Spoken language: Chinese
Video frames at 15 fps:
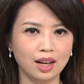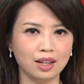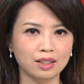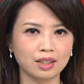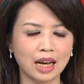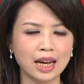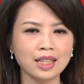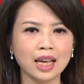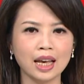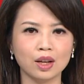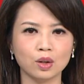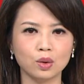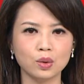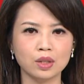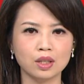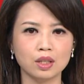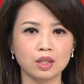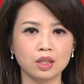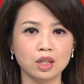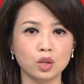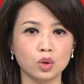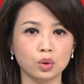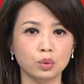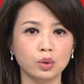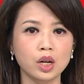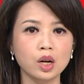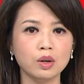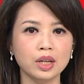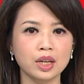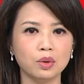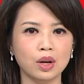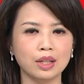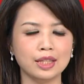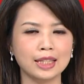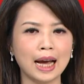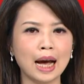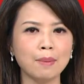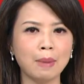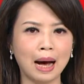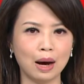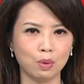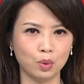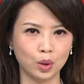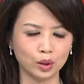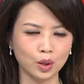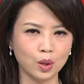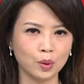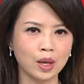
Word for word: 台彩公司祭出六亿元加码活动，